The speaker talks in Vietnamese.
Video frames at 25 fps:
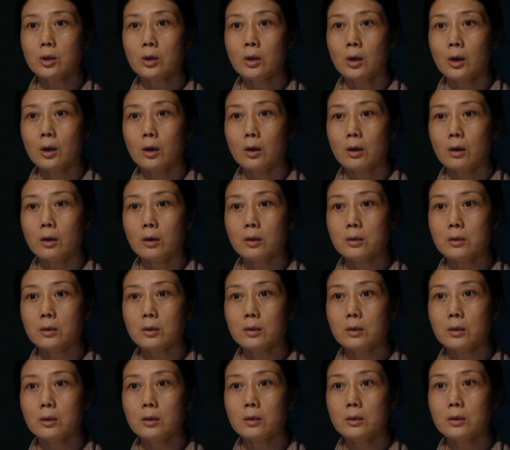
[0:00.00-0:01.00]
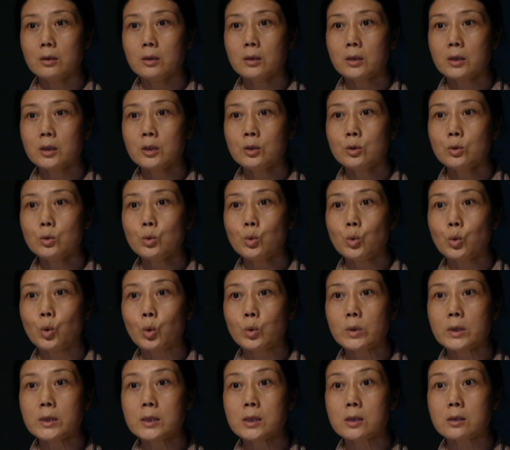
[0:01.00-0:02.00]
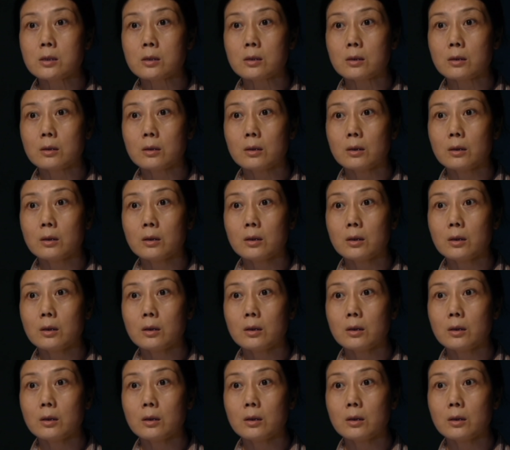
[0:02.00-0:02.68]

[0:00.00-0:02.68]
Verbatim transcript: Chuyện này có liên quan đến cái chết của Đỗ Vinh sao?